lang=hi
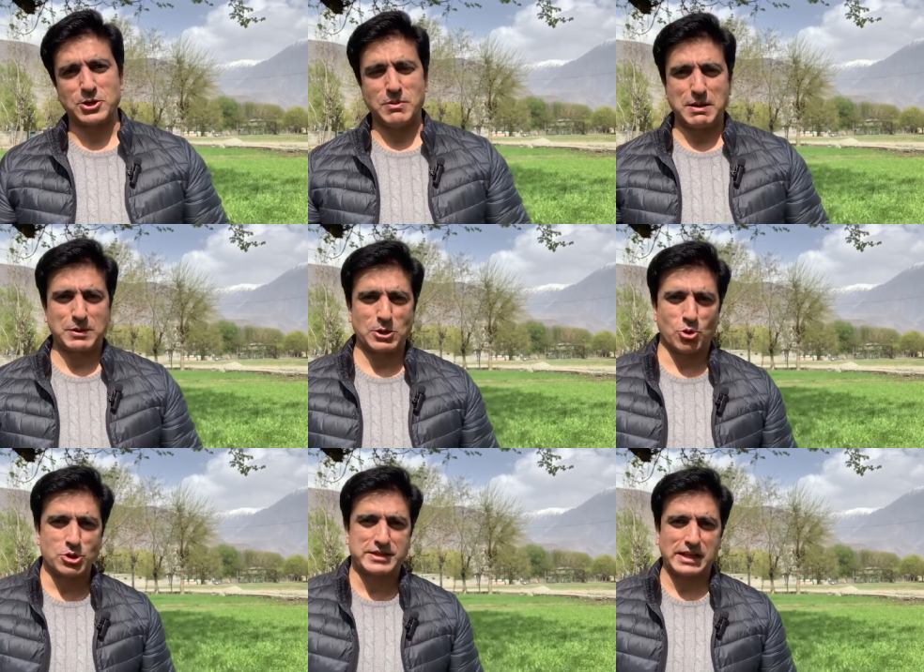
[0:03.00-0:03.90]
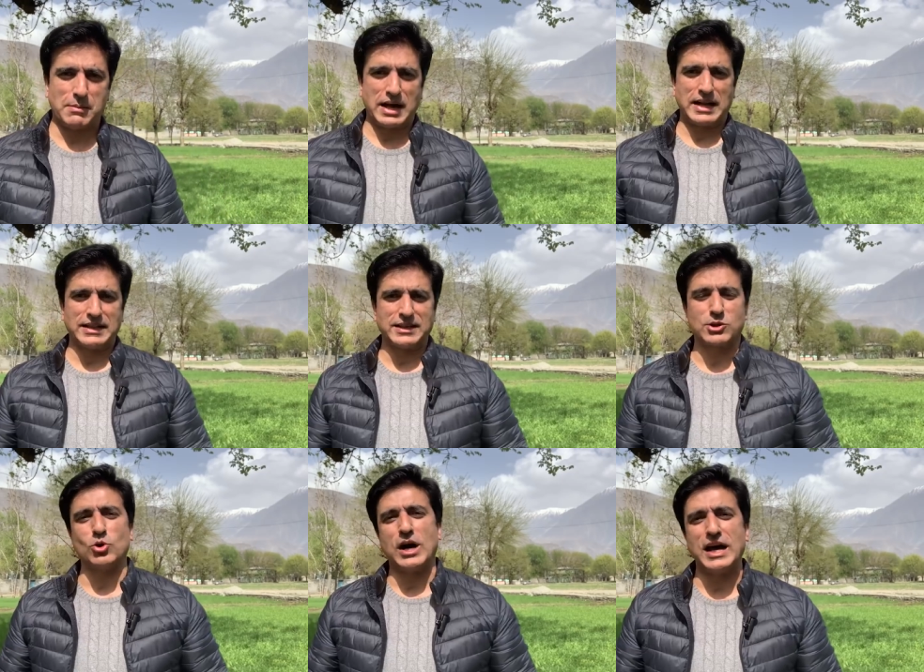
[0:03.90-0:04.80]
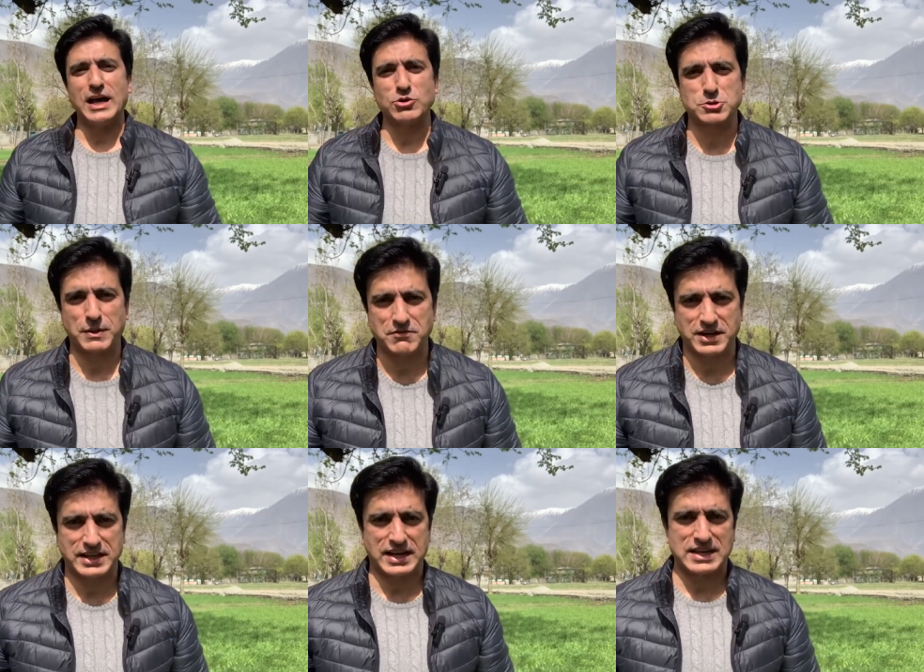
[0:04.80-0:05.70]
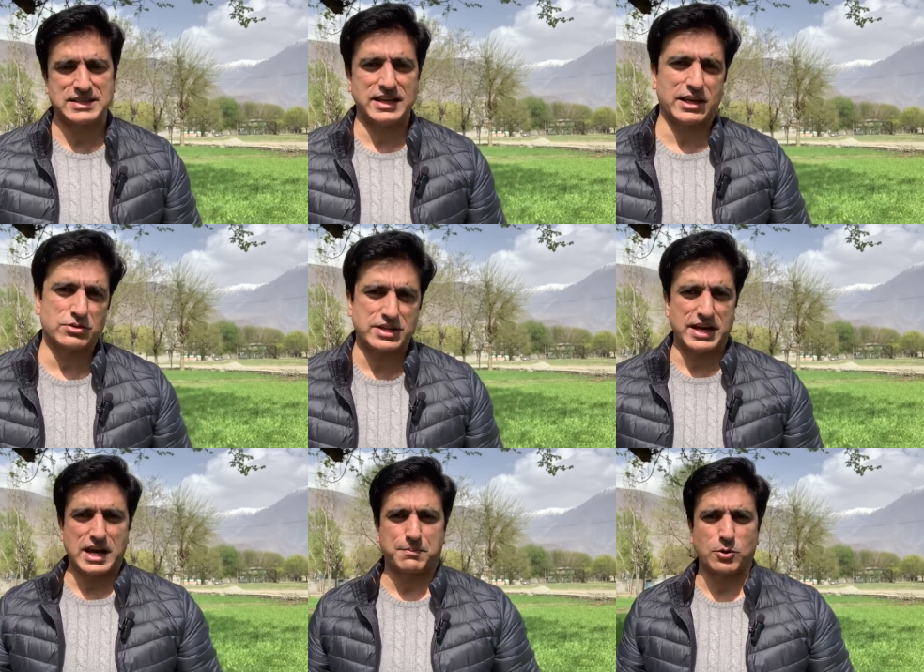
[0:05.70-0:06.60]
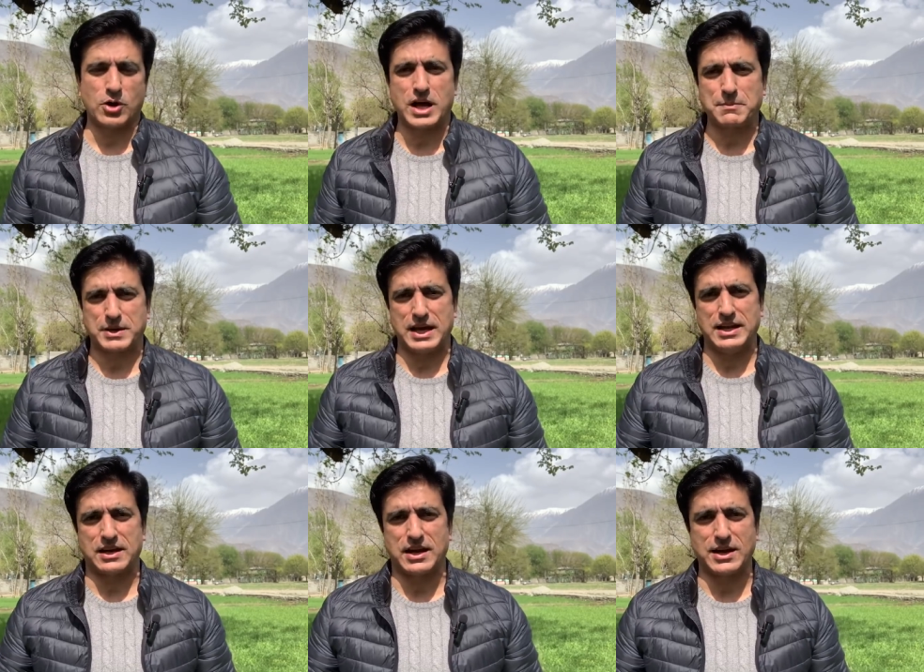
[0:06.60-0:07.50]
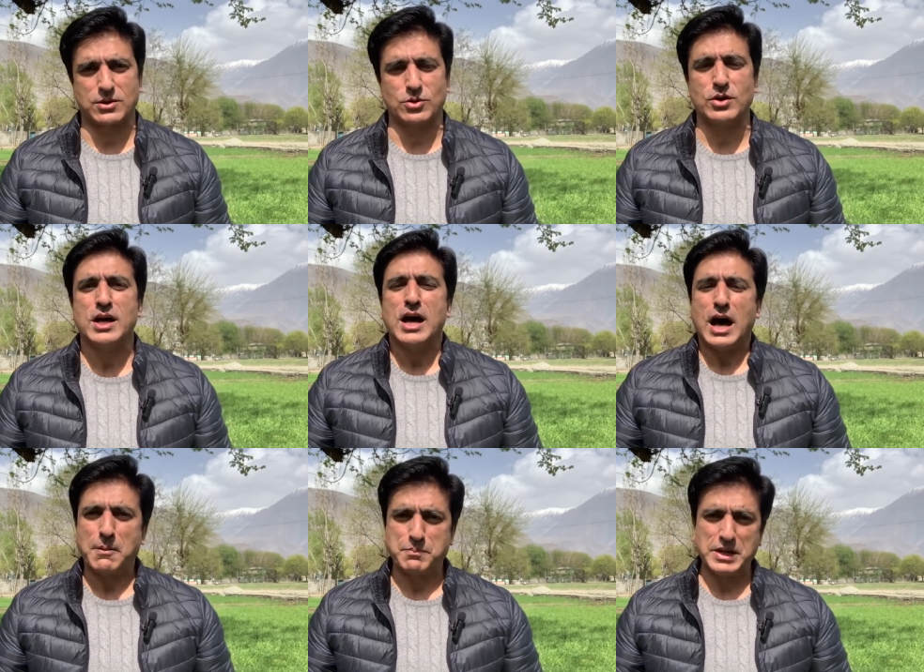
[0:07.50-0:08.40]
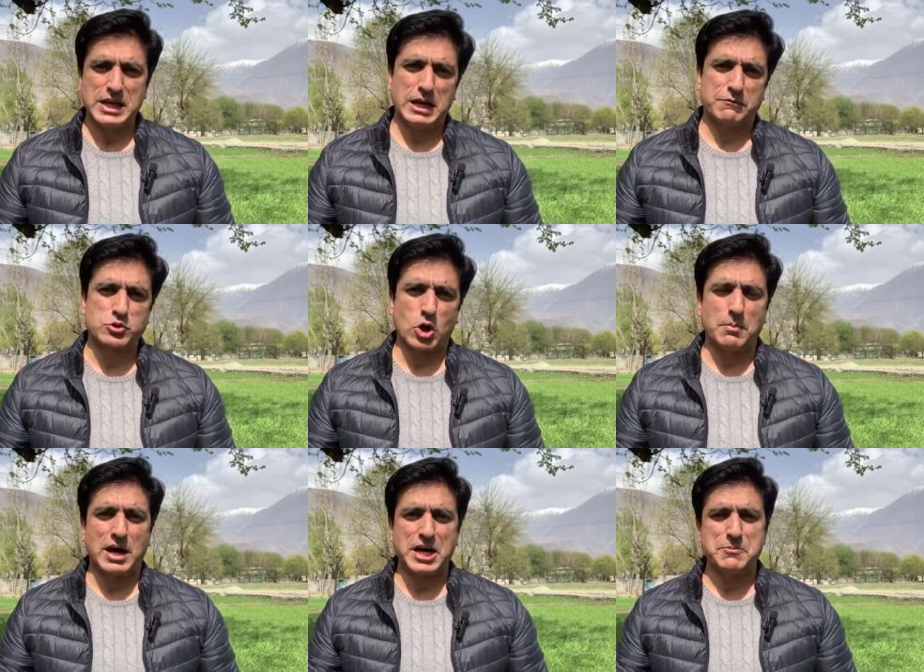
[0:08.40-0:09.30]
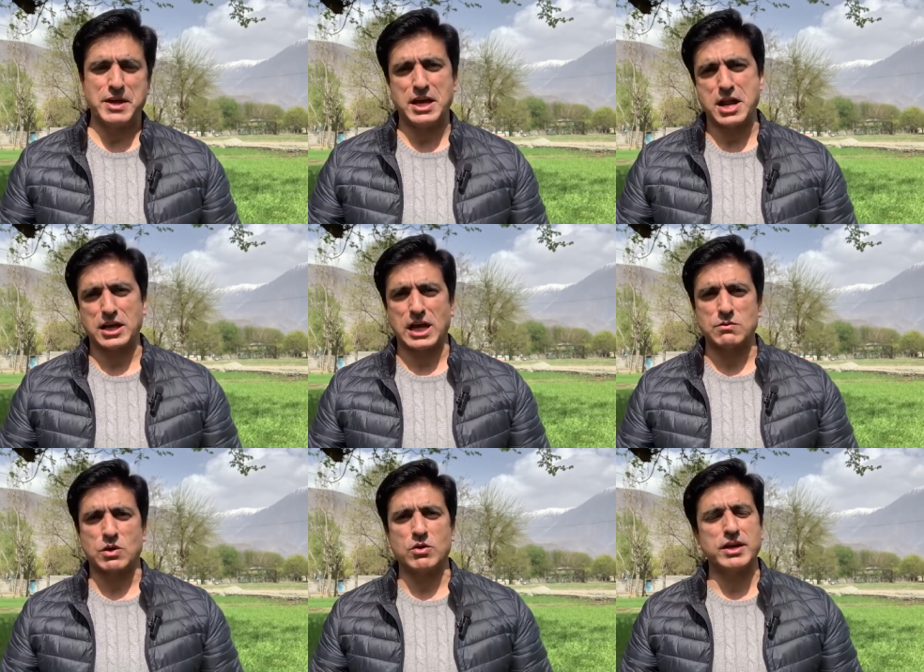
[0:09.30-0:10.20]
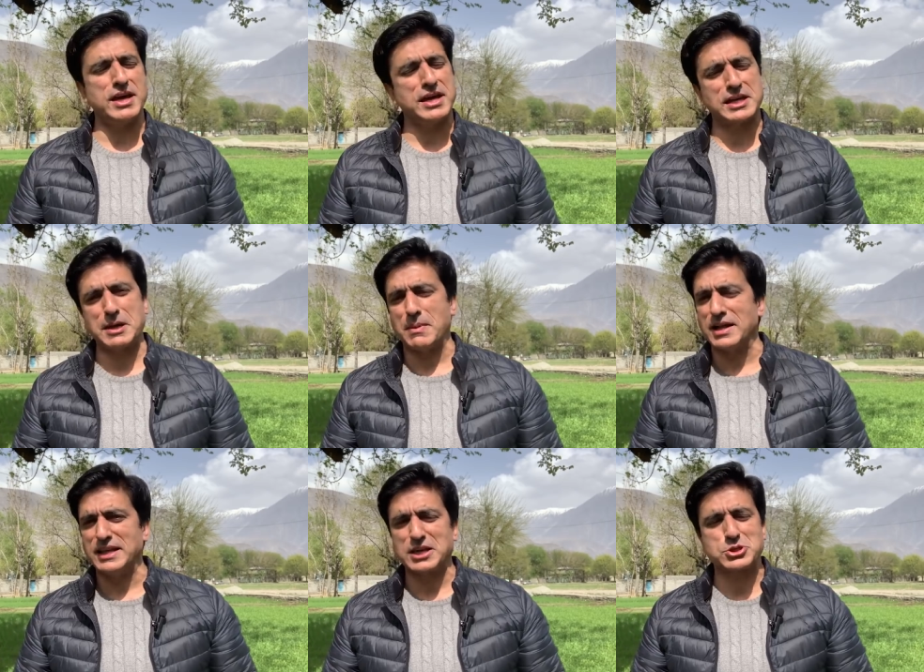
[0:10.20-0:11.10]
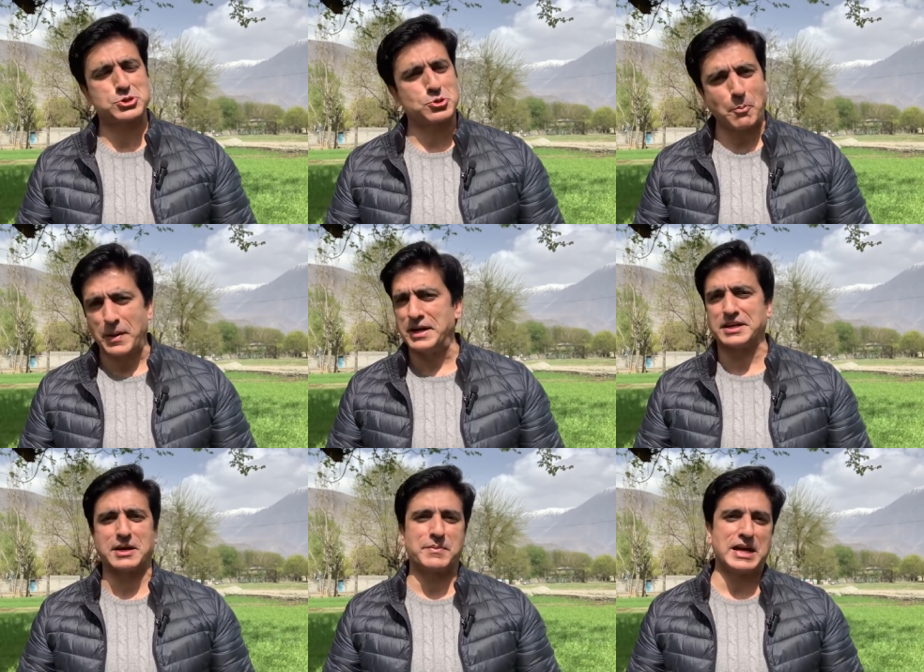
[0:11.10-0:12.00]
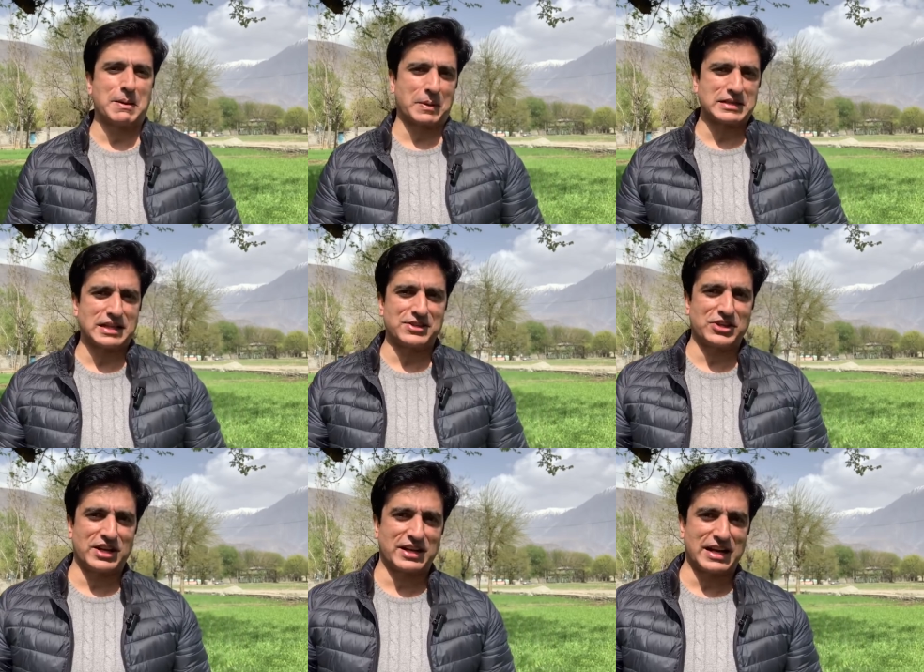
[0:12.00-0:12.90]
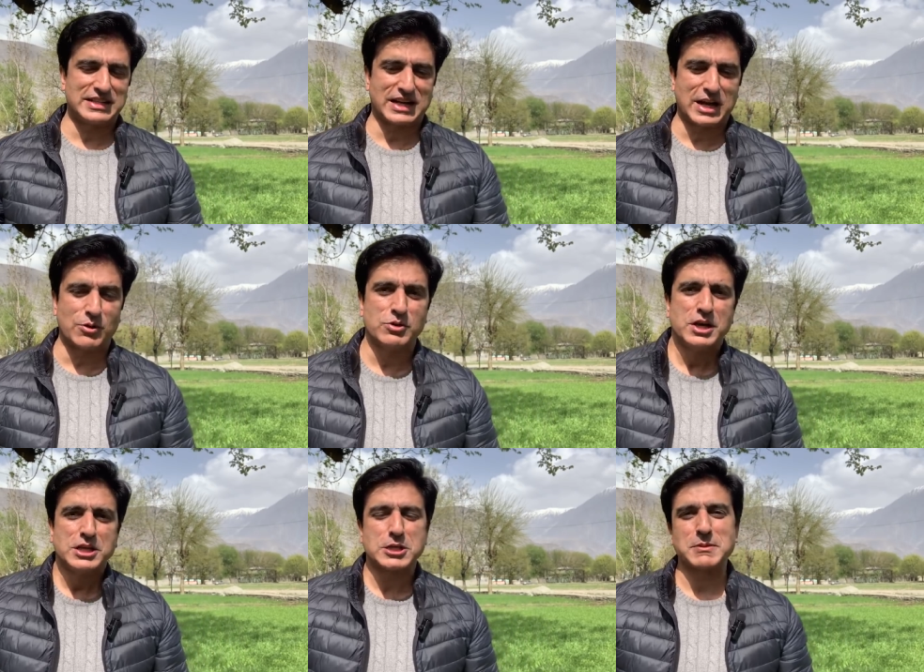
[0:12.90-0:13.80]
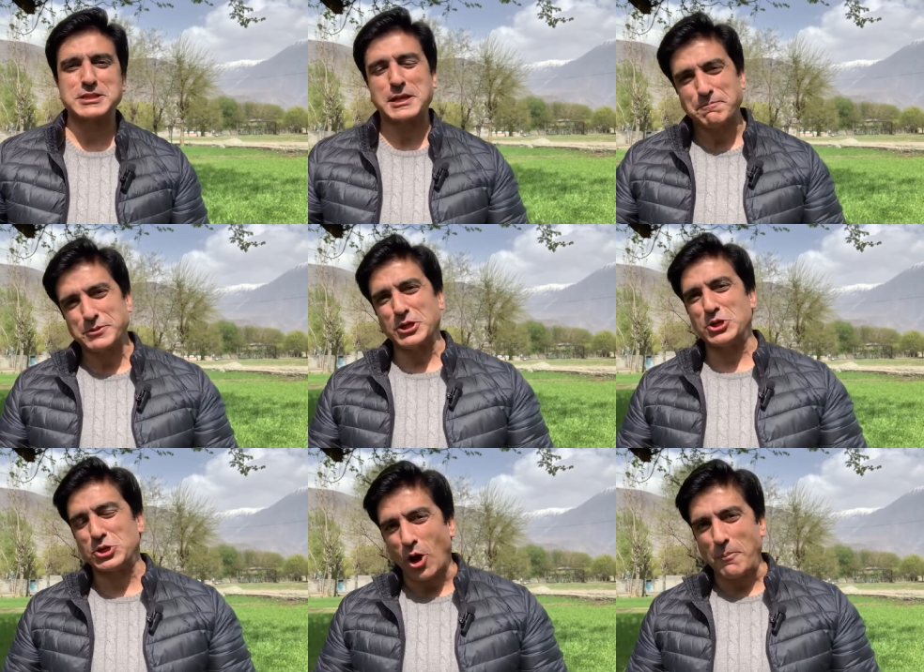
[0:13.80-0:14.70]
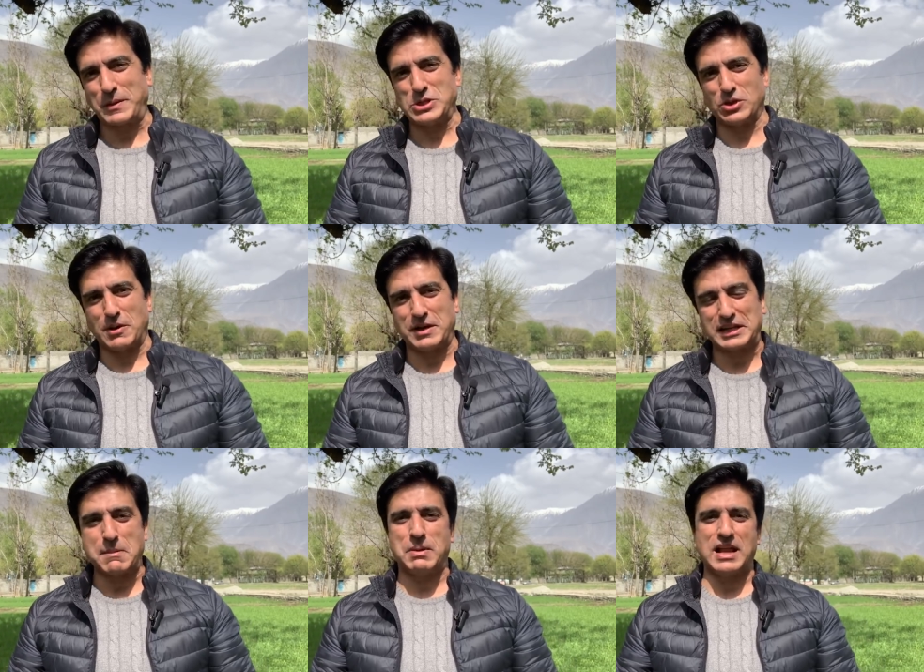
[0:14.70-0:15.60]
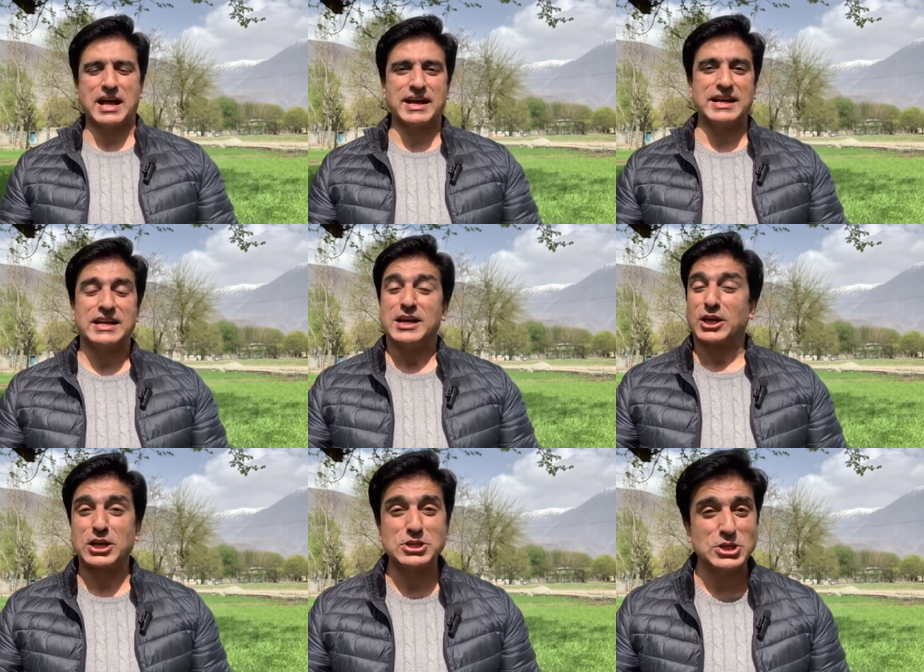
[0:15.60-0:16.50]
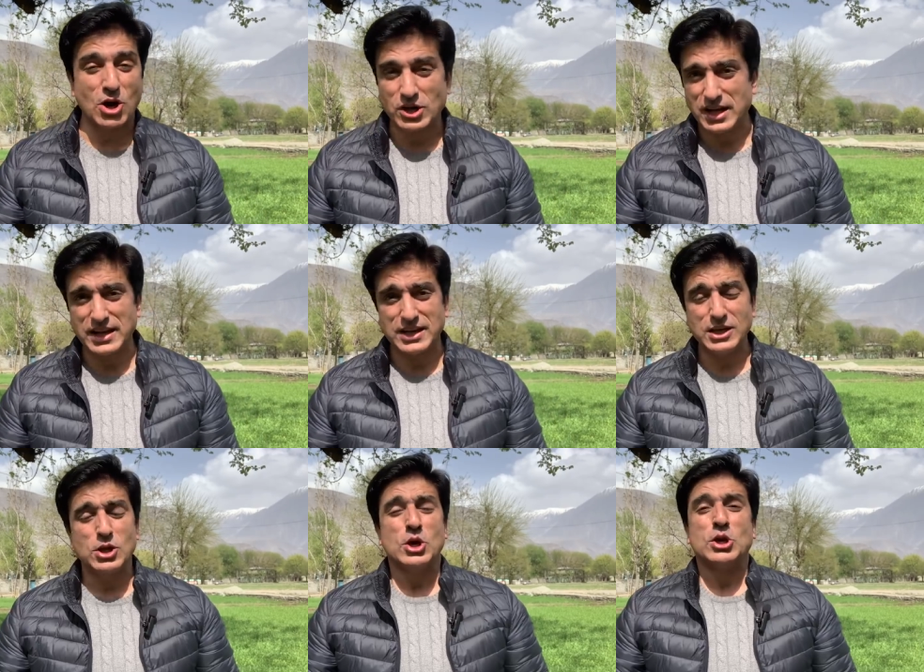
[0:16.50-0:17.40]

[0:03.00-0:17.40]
आपका दोस्त सलमान हैदर दुआ है उस परवरदिगार से कि उसने आपको और आपके अहल खाना को अपनी हिफ्जो अमान में रखा हुआ हो एक के बाद एक सुपर हिट खबरें आपके साथ शेयर करने जा रहा हूँ जिसमें सबसे टॉप की जो खबर है कि बिल आखिर किसी और का नहीं